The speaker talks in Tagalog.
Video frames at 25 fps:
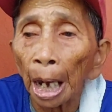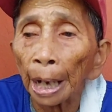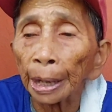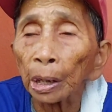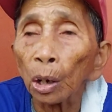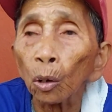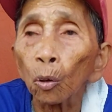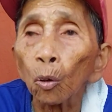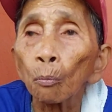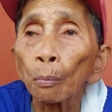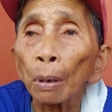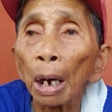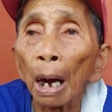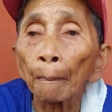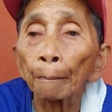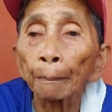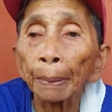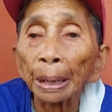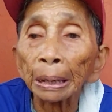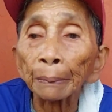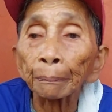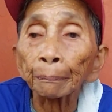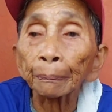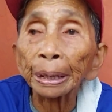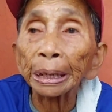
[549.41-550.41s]
Ayaw ko
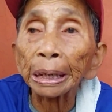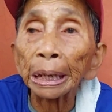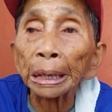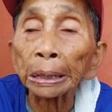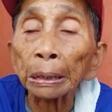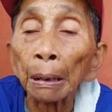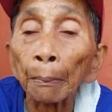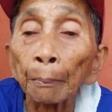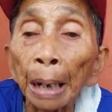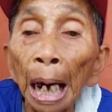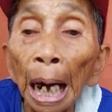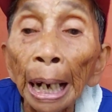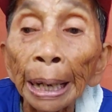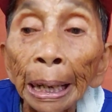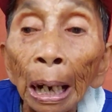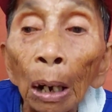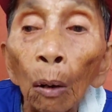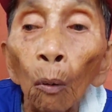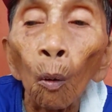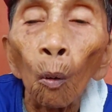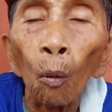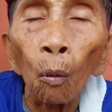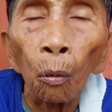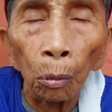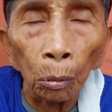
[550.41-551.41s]
magkampatipisyon sa anak
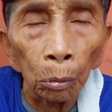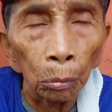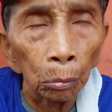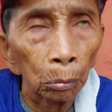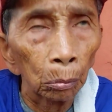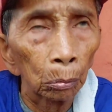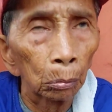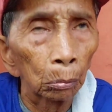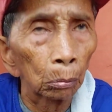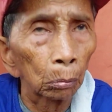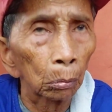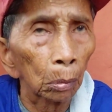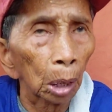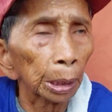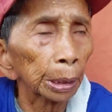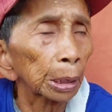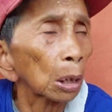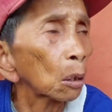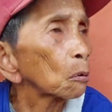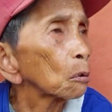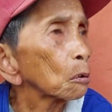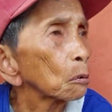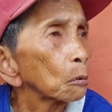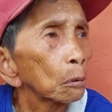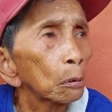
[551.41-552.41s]
ko. Hmm.
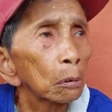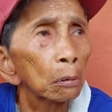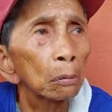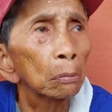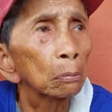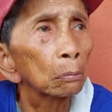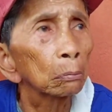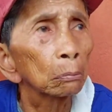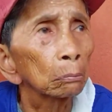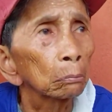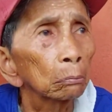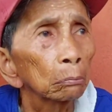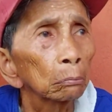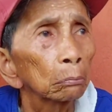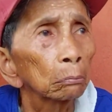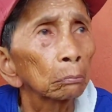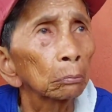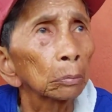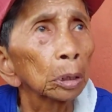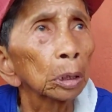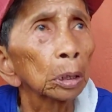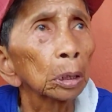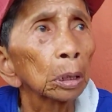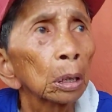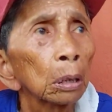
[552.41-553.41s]
Hindi
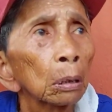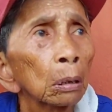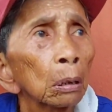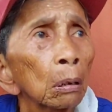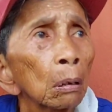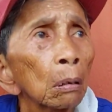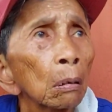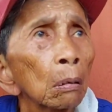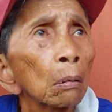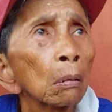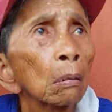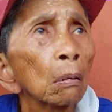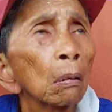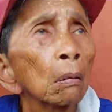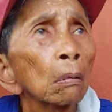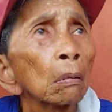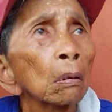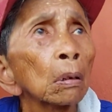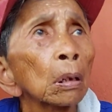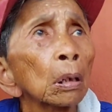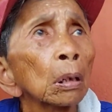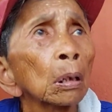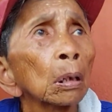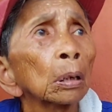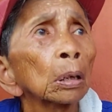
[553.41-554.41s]
ka ba dinadalaw dito,
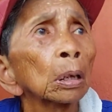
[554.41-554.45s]
Nay?